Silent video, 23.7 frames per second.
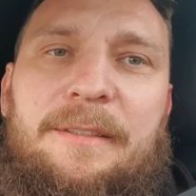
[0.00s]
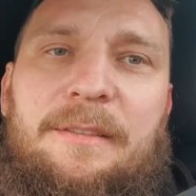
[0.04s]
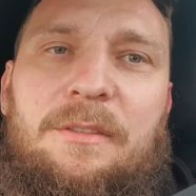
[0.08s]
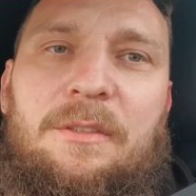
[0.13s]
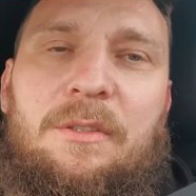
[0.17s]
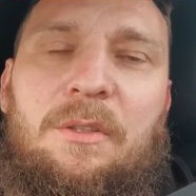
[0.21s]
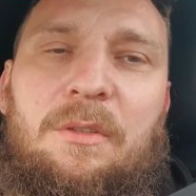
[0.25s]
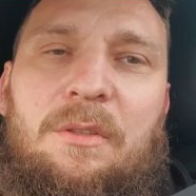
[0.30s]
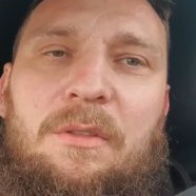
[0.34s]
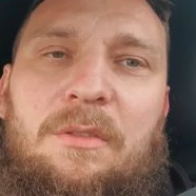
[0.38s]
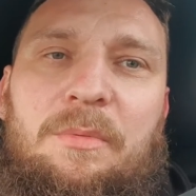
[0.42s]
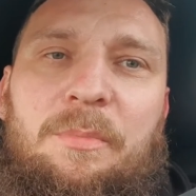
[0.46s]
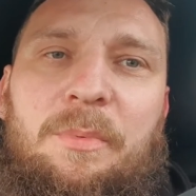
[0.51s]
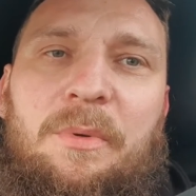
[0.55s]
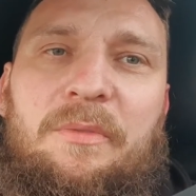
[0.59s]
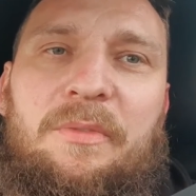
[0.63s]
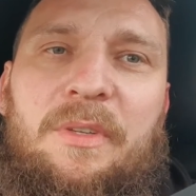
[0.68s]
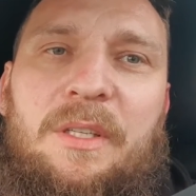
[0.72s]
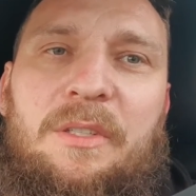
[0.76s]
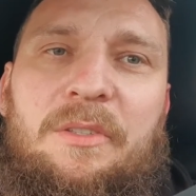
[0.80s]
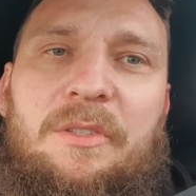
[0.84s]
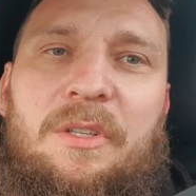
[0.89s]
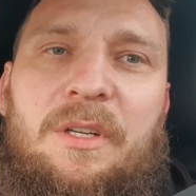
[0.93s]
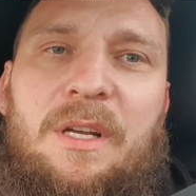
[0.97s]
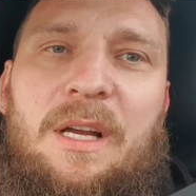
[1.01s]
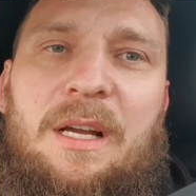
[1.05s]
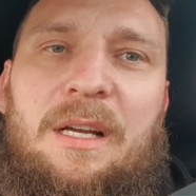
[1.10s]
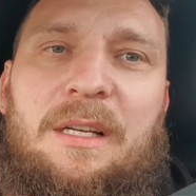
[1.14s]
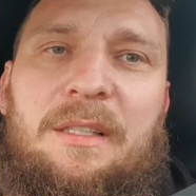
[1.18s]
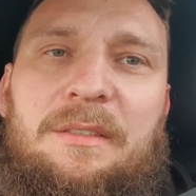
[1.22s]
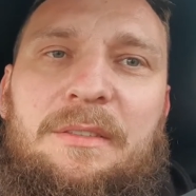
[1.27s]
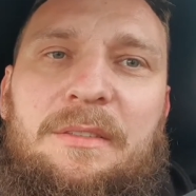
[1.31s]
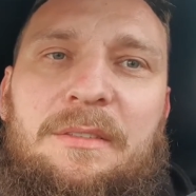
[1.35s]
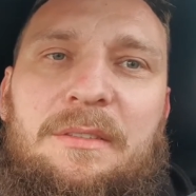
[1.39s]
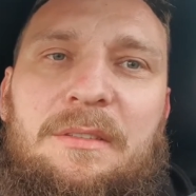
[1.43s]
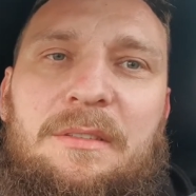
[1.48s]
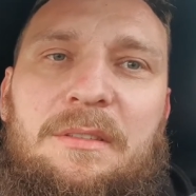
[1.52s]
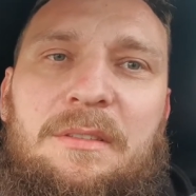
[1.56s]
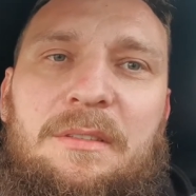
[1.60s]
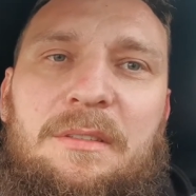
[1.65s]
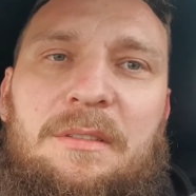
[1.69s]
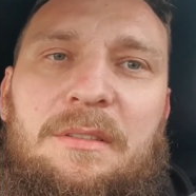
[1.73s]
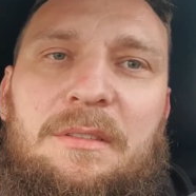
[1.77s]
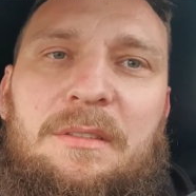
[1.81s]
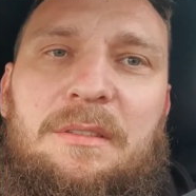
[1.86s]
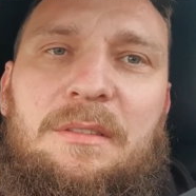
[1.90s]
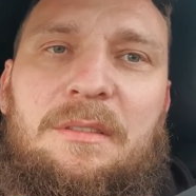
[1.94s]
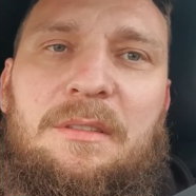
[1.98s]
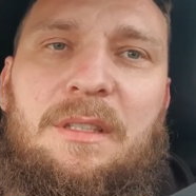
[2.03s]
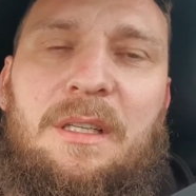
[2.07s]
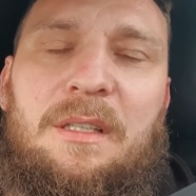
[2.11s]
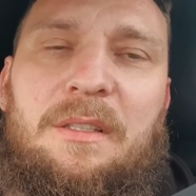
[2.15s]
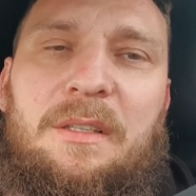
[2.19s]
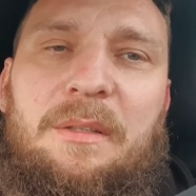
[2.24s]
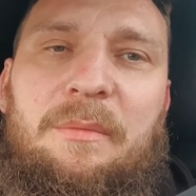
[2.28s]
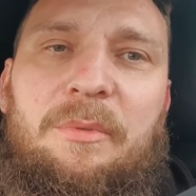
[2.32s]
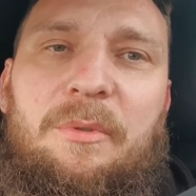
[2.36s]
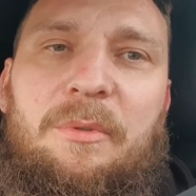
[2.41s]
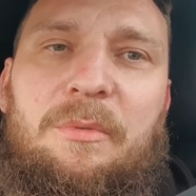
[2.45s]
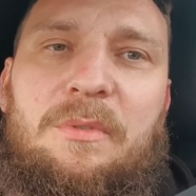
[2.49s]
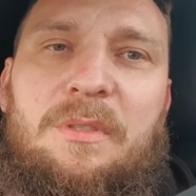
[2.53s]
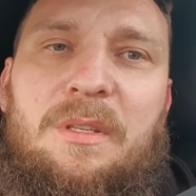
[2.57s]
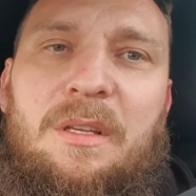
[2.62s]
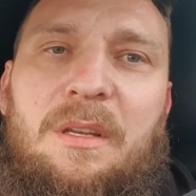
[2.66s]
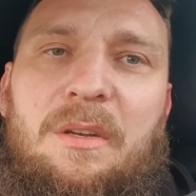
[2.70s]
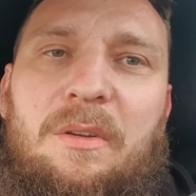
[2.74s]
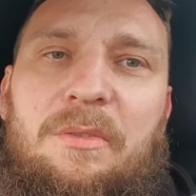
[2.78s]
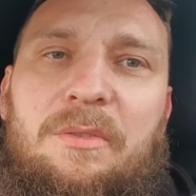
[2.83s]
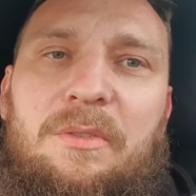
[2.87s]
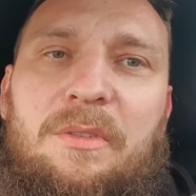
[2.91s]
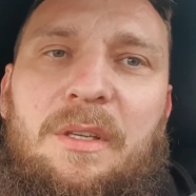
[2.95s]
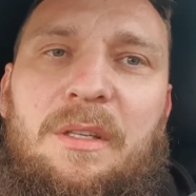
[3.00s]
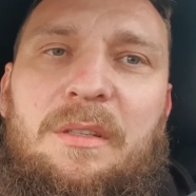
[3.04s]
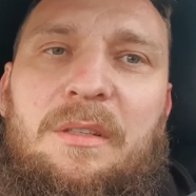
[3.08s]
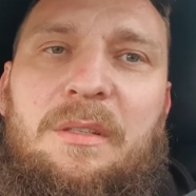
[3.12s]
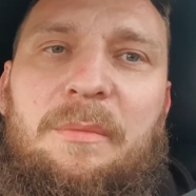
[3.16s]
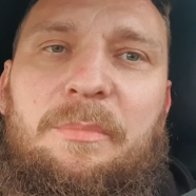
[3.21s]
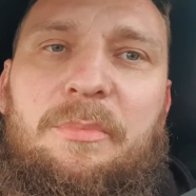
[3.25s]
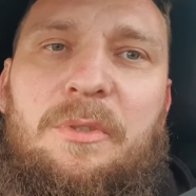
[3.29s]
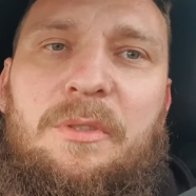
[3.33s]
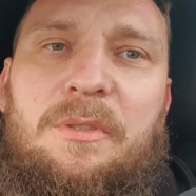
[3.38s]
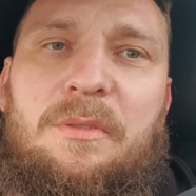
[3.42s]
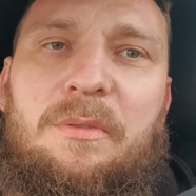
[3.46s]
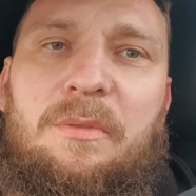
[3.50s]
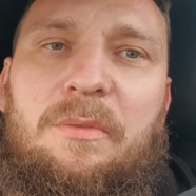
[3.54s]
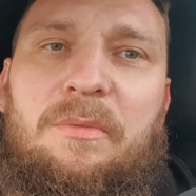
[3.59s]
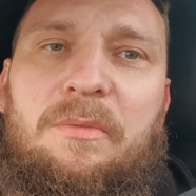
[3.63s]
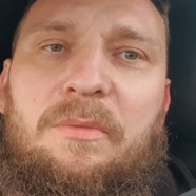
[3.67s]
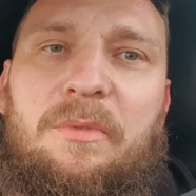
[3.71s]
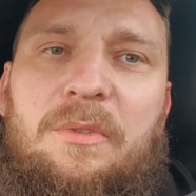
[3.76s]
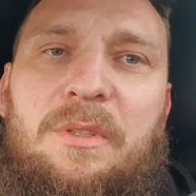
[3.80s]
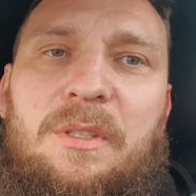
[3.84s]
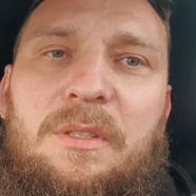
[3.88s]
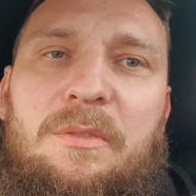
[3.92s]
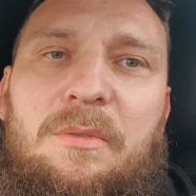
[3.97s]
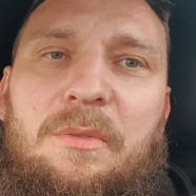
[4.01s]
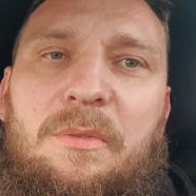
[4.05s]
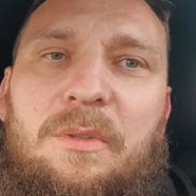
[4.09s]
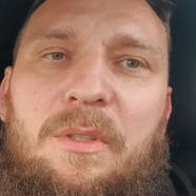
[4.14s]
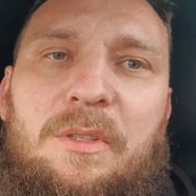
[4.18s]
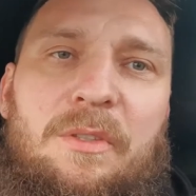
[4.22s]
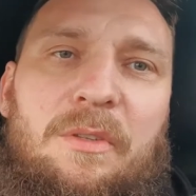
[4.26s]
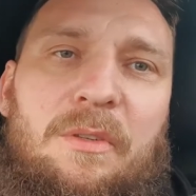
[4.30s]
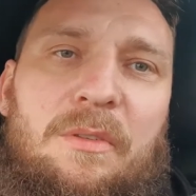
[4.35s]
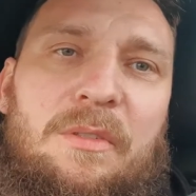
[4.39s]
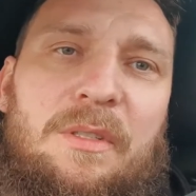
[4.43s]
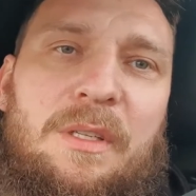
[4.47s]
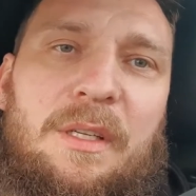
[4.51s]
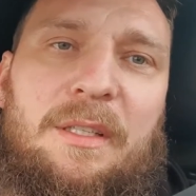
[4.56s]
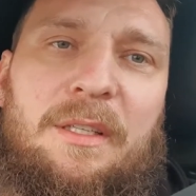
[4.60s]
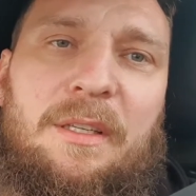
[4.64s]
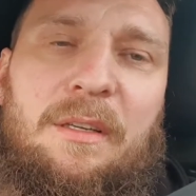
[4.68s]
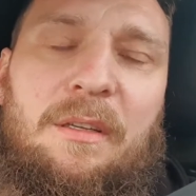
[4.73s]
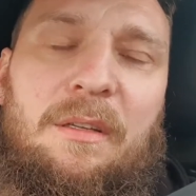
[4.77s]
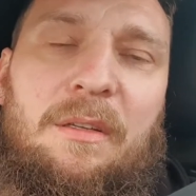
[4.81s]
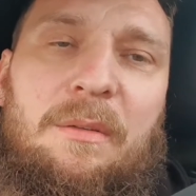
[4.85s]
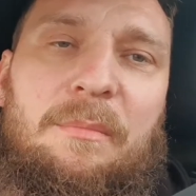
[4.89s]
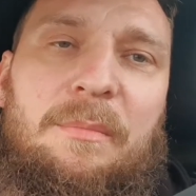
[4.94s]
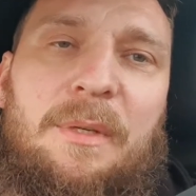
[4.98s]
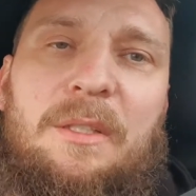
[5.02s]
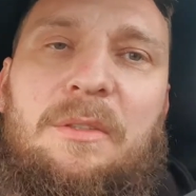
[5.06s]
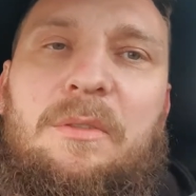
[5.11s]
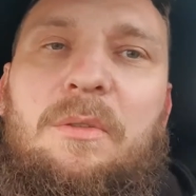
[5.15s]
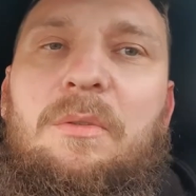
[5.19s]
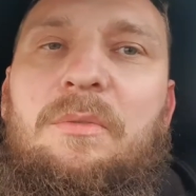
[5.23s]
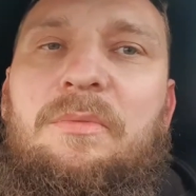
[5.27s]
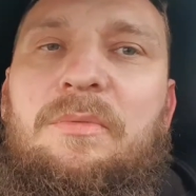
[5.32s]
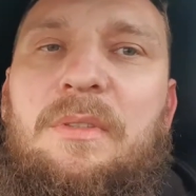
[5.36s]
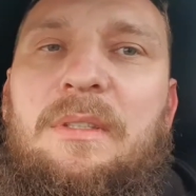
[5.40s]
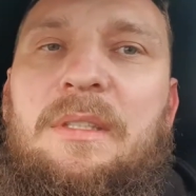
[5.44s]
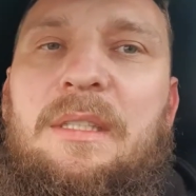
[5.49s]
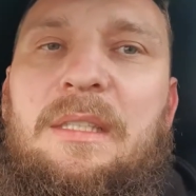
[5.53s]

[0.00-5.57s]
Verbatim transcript: dolot powietrza i jaki był zarośnięty przy 120 tysiącach kilometrów.